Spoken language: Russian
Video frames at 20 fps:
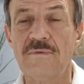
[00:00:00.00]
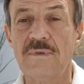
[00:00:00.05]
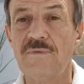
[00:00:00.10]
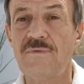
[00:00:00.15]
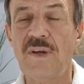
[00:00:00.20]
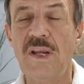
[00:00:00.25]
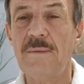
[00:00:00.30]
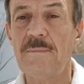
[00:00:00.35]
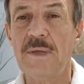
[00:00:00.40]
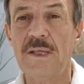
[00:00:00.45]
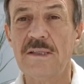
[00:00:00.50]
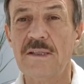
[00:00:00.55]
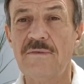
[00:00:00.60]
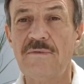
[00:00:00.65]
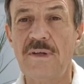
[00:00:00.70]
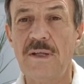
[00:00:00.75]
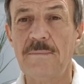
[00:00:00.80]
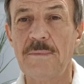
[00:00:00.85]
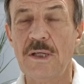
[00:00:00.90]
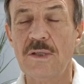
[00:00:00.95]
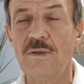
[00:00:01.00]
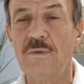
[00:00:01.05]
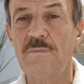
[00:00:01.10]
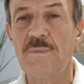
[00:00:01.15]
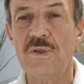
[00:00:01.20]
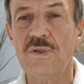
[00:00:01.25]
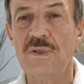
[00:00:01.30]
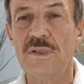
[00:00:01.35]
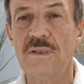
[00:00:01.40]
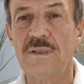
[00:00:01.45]
Время это время, оно
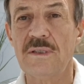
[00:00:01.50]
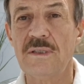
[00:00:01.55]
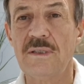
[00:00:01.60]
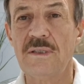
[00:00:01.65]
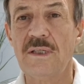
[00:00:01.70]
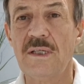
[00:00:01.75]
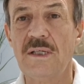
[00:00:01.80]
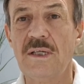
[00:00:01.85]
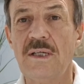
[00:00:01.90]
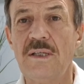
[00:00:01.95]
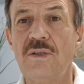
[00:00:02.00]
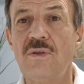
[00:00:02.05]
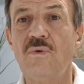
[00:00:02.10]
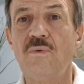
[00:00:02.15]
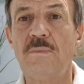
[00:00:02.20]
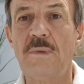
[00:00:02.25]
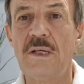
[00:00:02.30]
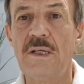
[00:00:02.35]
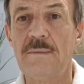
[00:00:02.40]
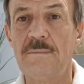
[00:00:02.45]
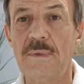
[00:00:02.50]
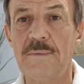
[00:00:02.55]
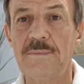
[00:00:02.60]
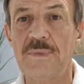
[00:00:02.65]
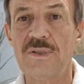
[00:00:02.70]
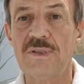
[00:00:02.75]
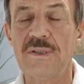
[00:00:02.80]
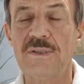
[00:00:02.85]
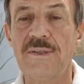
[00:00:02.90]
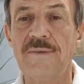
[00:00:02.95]
бежит и неумолимо
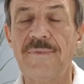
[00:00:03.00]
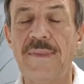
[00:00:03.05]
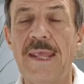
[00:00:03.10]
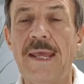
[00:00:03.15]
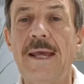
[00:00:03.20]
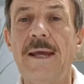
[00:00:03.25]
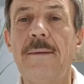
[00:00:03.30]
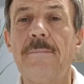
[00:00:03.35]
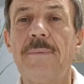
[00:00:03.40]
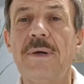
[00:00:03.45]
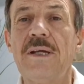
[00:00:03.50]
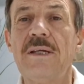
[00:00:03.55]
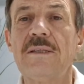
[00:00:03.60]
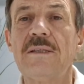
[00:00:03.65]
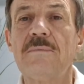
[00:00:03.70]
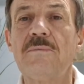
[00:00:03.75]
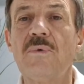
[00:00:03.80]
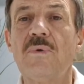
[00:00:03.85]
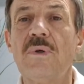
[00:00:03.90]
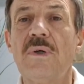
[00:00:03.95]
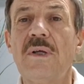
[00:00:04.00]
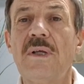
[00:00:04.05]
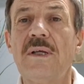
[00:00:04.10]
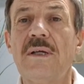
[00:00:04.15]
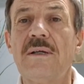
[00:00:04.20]
бежит. Поэтому